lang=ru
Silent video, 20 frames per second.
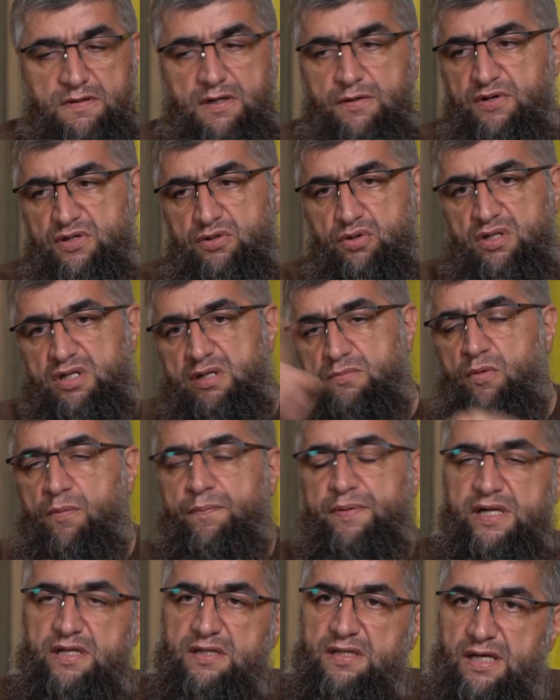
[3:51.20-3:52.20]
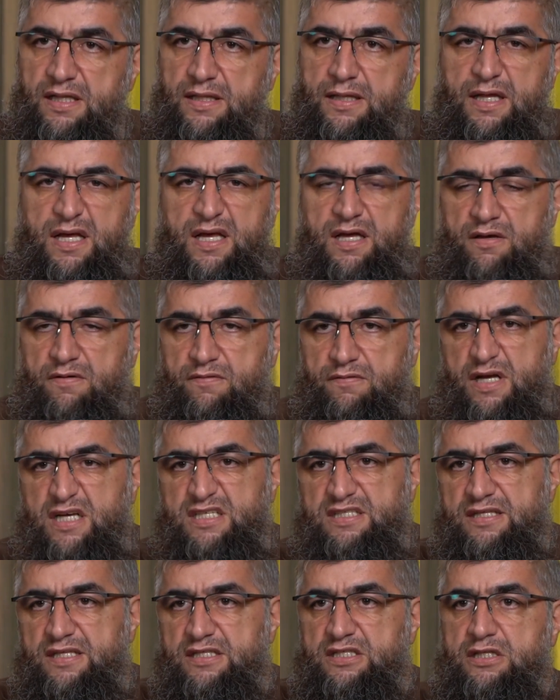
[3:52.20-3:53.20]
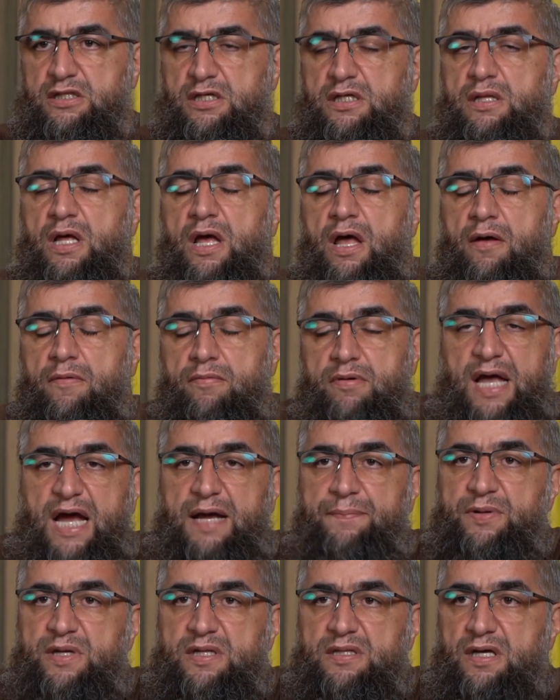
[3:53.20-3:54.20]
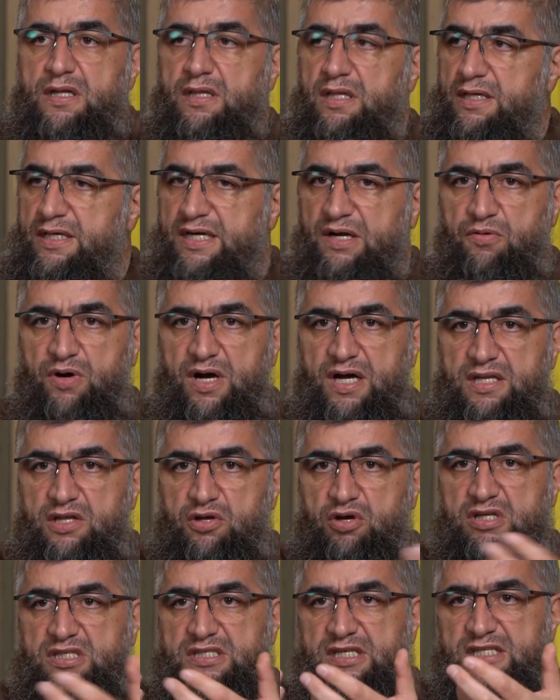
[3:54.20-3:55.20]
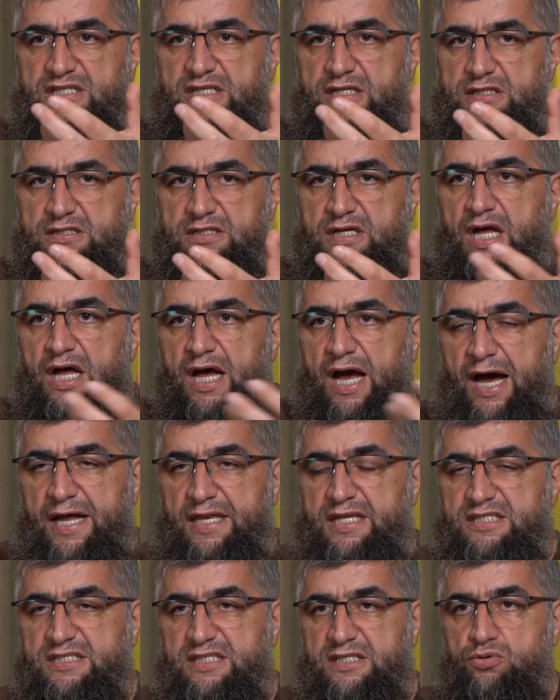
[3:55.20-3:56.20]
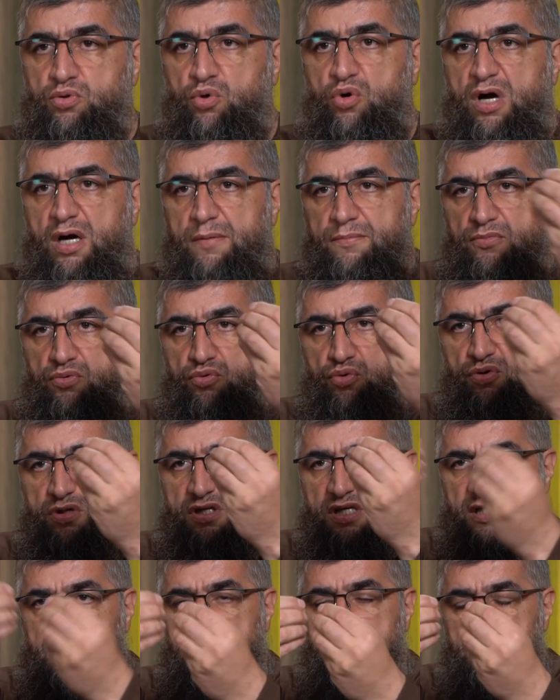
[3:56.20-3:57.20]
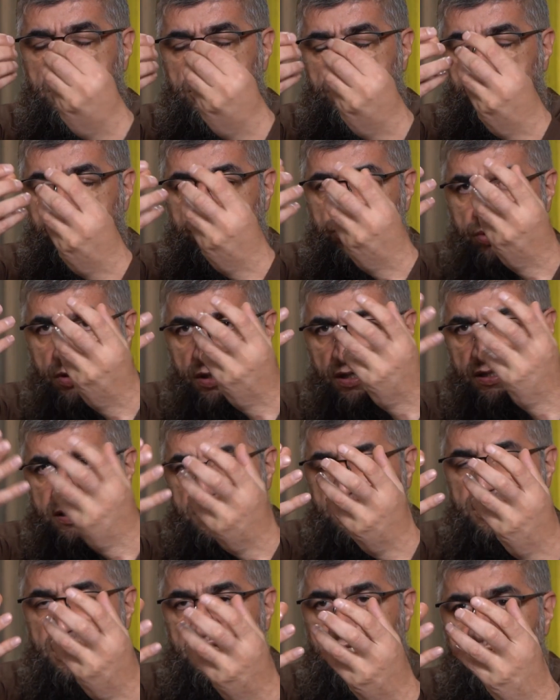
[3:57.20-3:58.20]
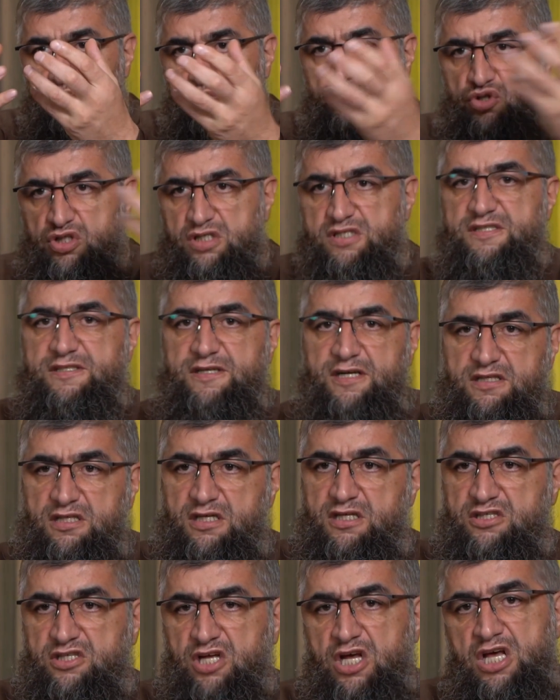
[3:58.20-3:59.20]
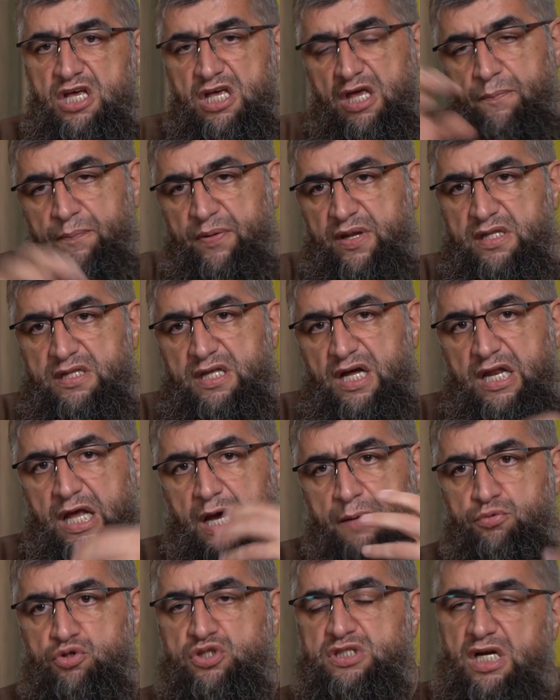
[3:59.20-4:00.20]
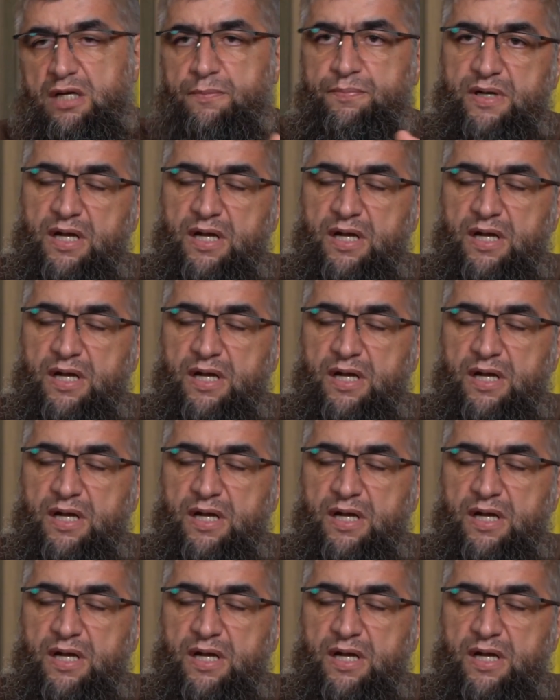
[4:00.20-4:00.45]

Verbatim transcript: говорит, он ему предал. Если дойдет и говорит, как предал? Раухани их встретились. Они с духом, духи, э, их души встретились и передали, обучали,